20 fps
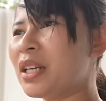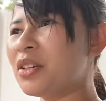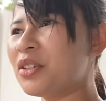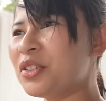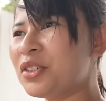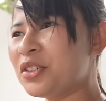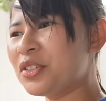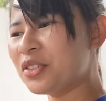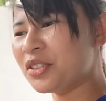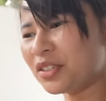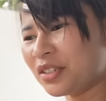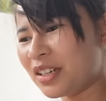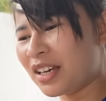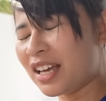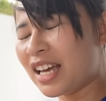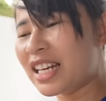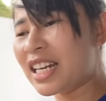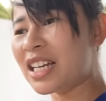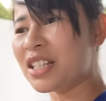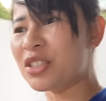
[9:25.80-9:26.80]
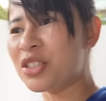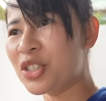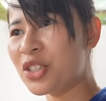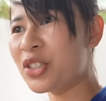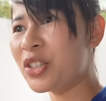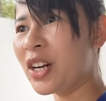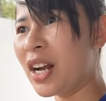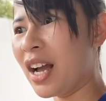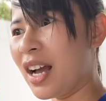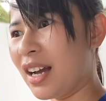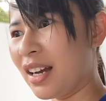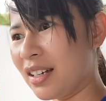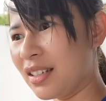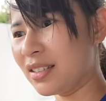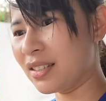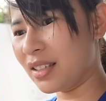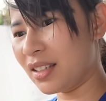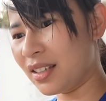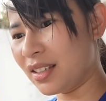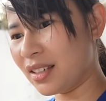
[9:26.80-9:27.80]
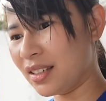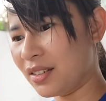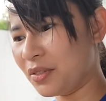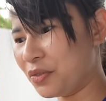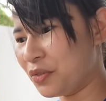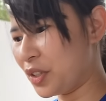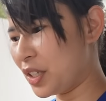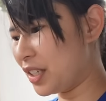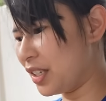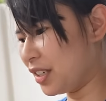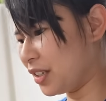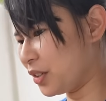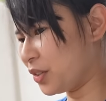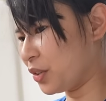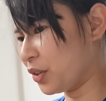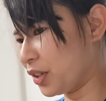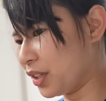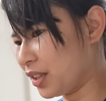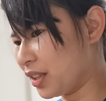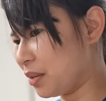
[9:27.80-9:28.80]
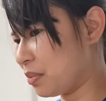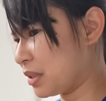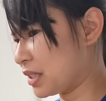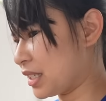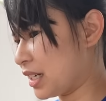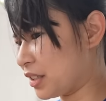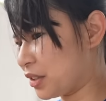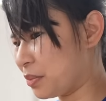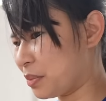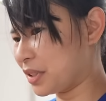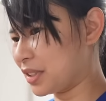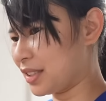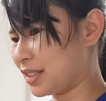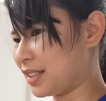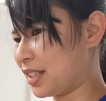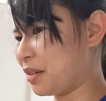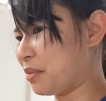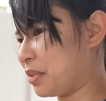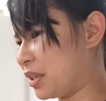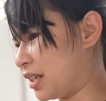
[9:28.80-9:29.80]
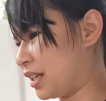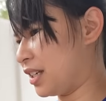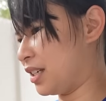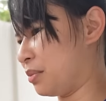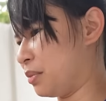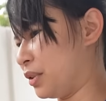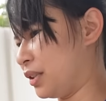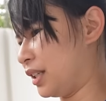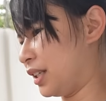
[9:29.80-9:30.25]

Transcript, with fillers: Pero, Not sure ha, kasi feeling ko hindi masyado mag magsistay balahibo